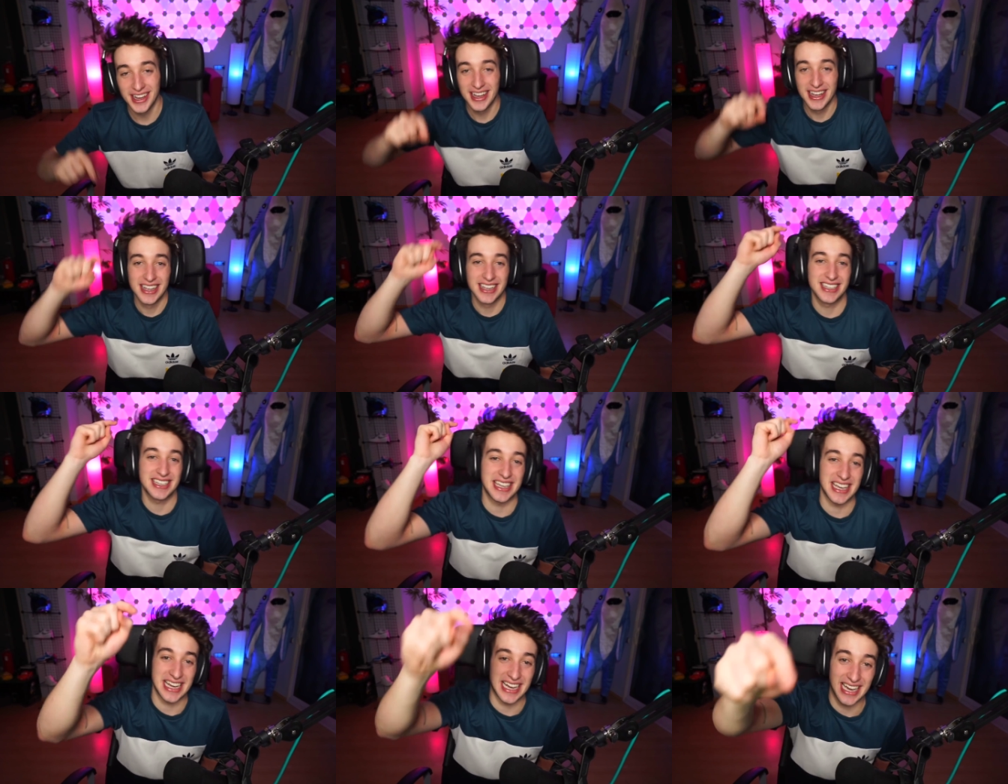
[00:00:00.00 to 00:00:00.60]

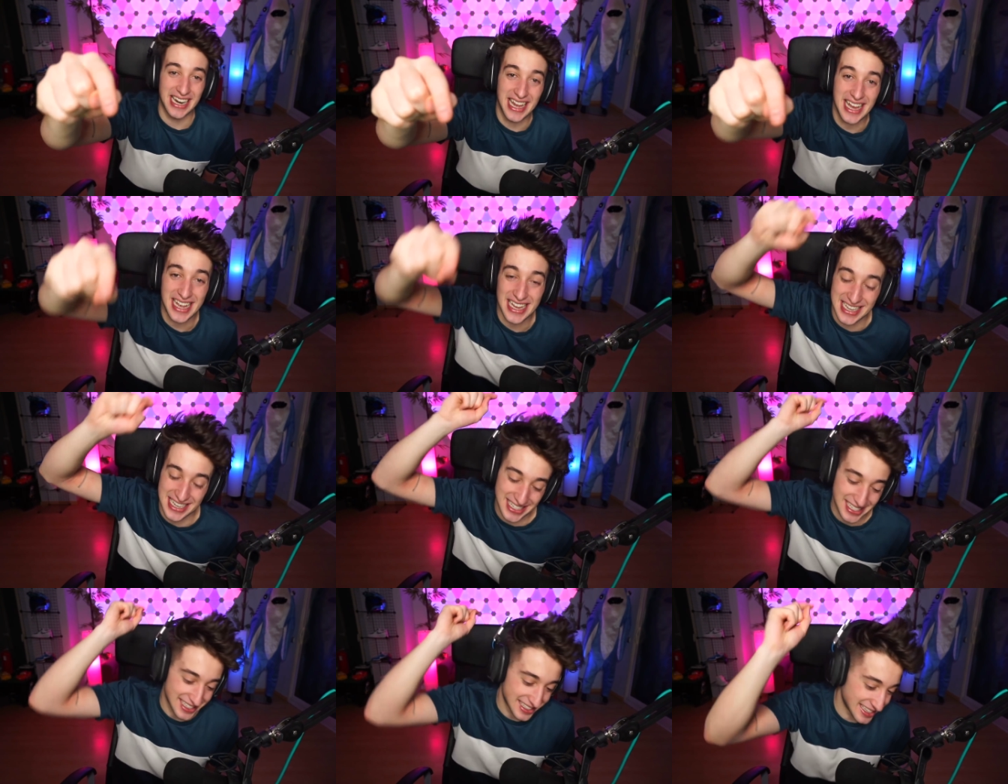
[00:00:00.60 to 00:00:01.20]
Si
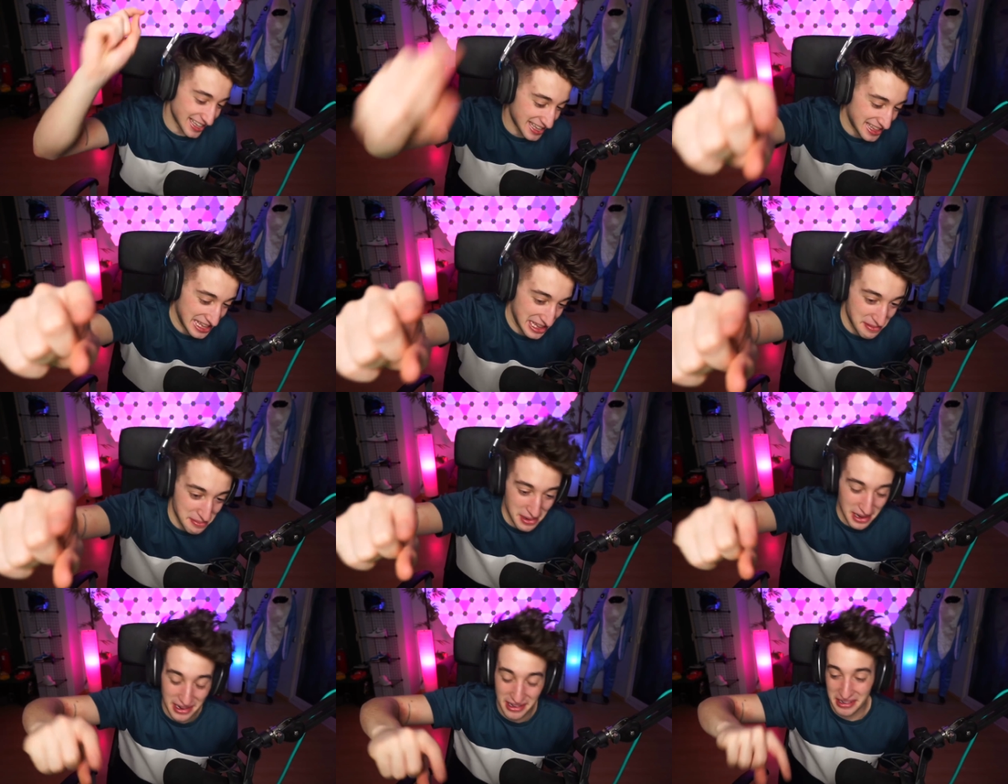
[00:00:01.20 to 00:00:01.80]
queréis,
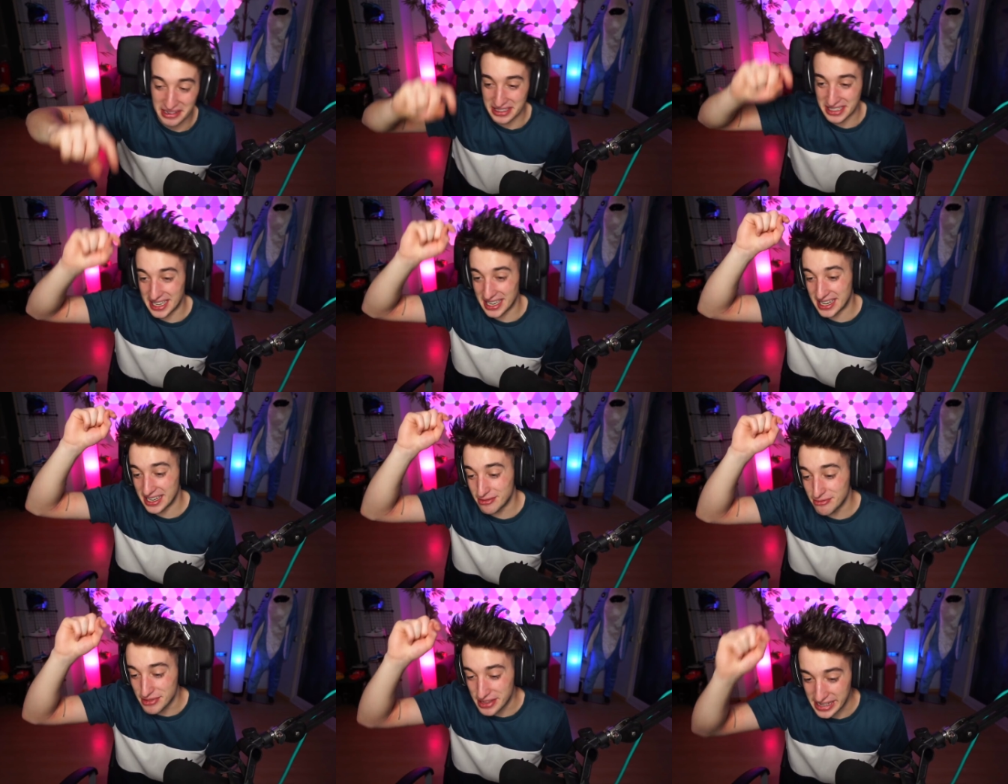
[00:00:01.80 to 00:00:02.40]
decídmelo. Y en
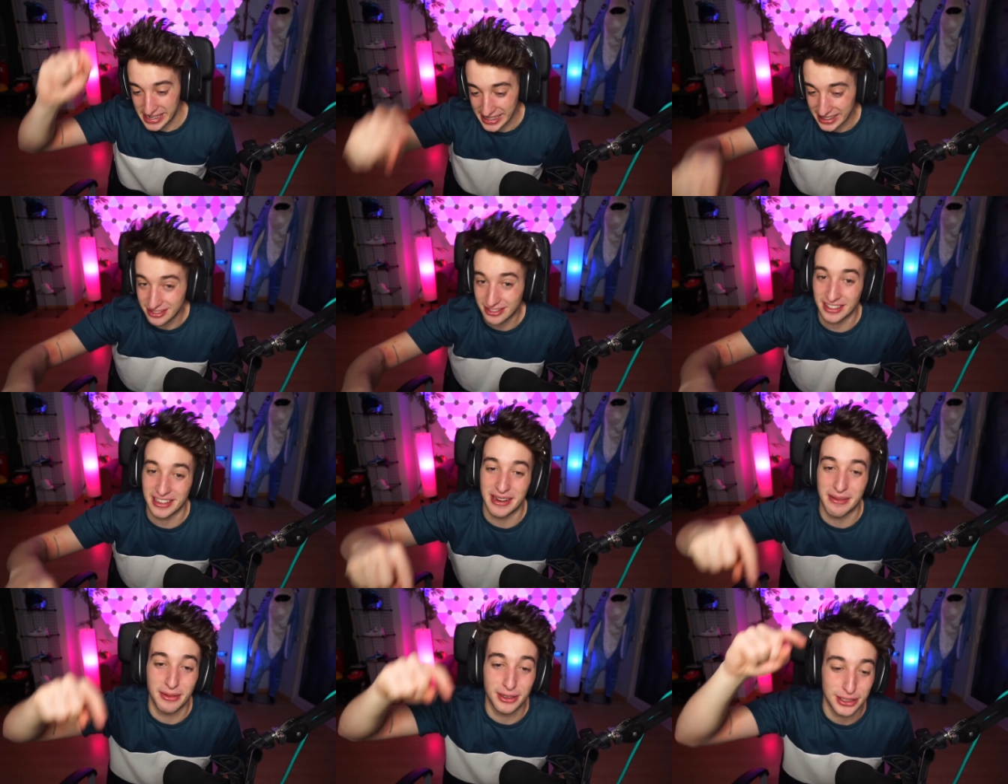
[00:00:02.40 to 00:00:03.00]
un directo
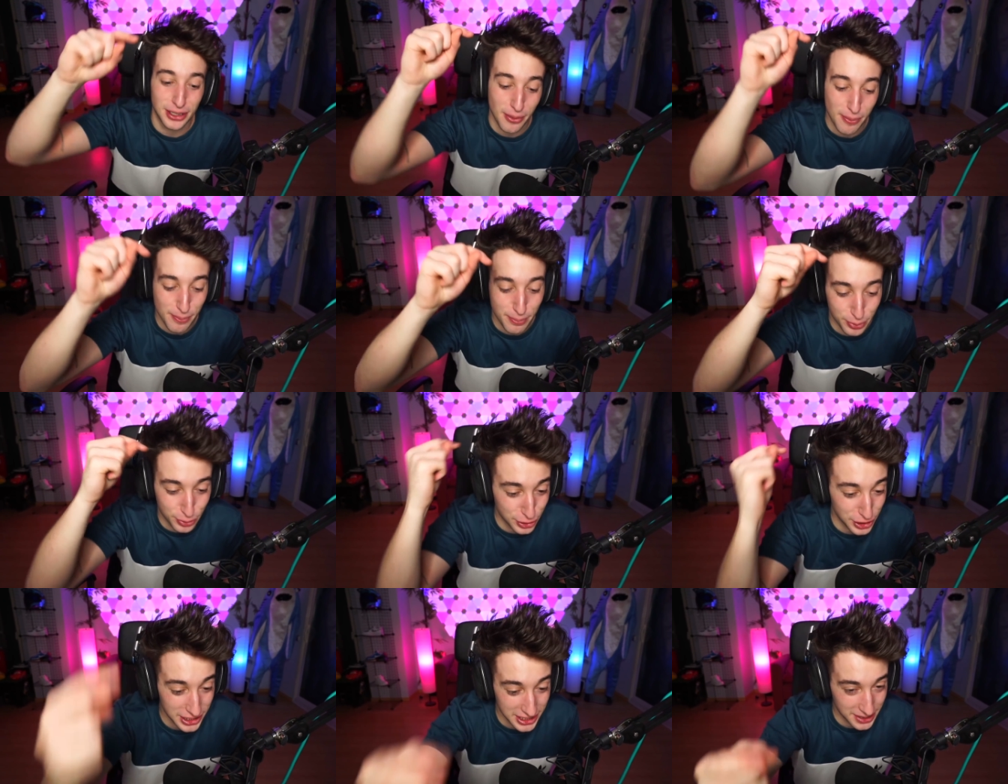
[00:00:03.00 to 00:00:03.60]
iremos a un
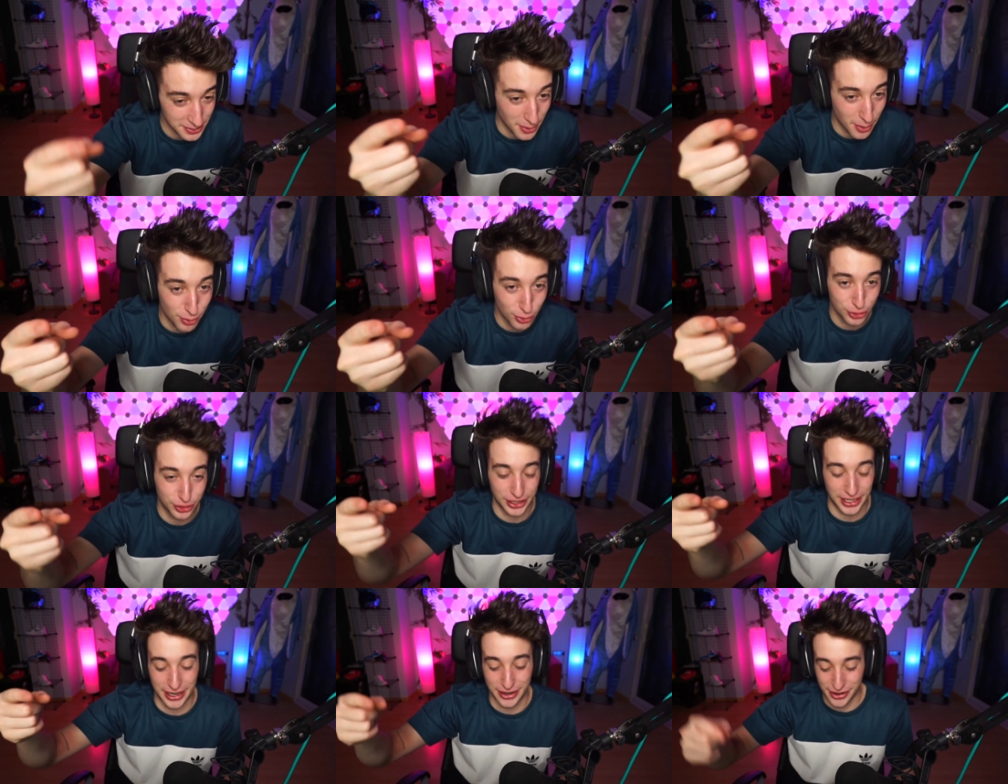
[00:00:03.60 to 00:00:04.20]
putísimo
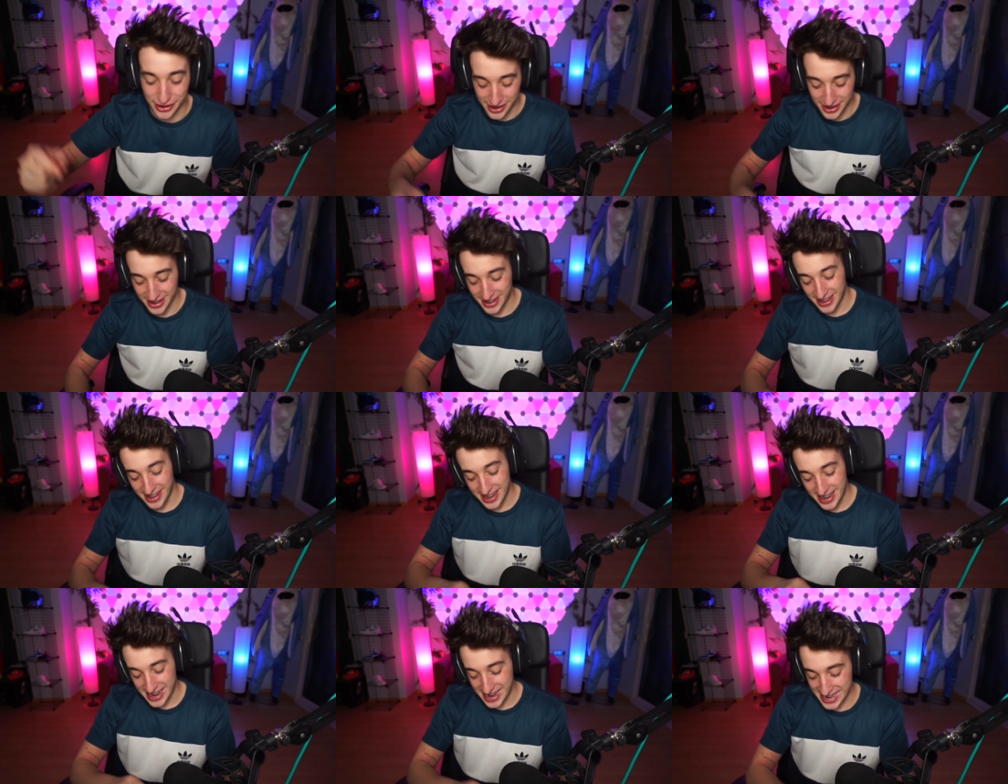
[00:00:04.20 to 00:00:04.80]
museo.
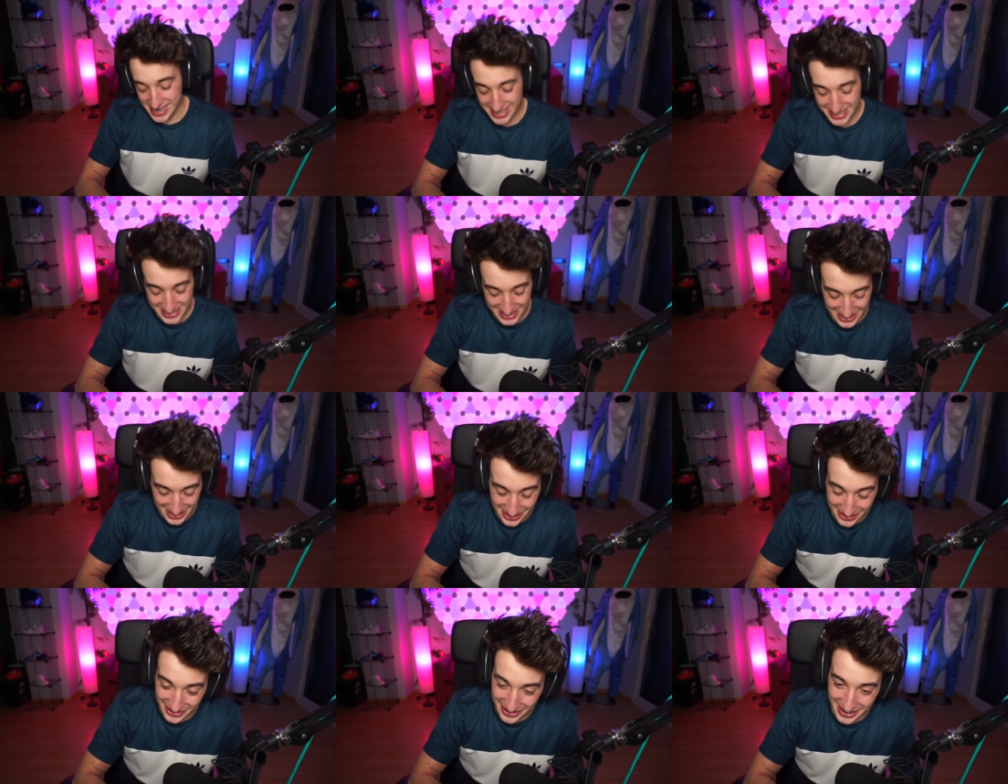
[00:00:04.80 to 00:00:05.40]
Es que de
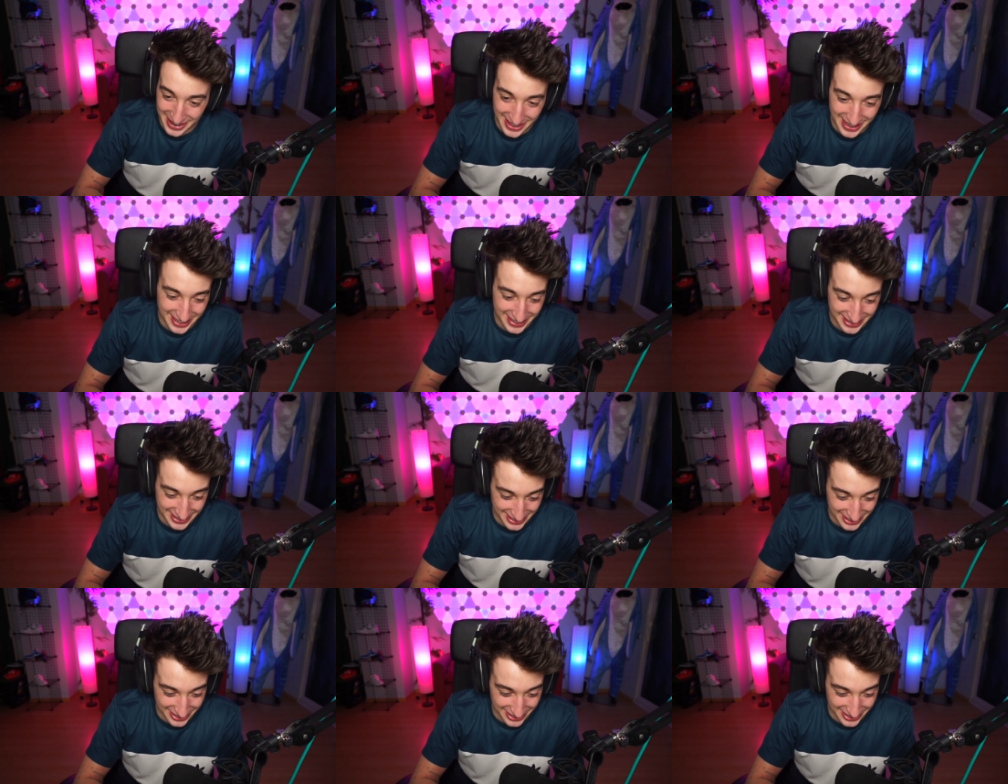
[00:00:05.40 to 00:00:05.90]
verdad, tío.